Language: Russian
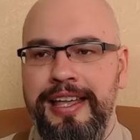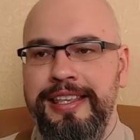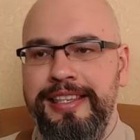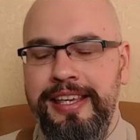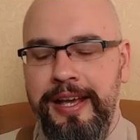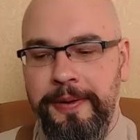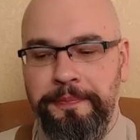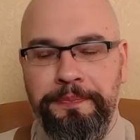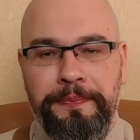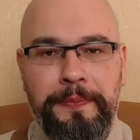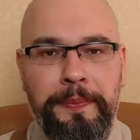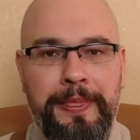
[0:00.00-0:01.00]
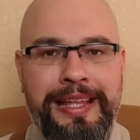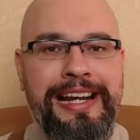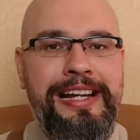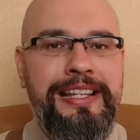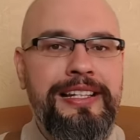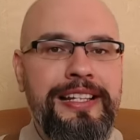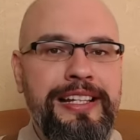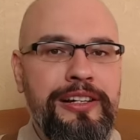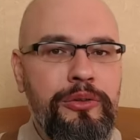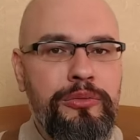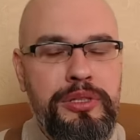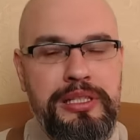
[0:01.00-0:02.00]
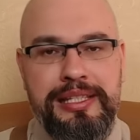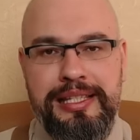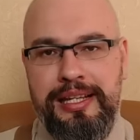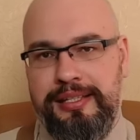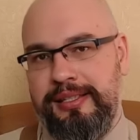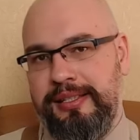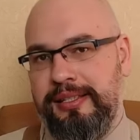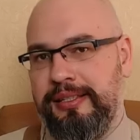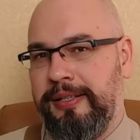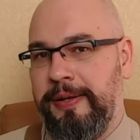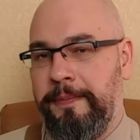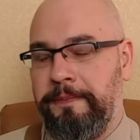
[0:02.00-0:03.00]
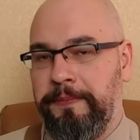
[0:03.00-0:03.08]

не коррелируется с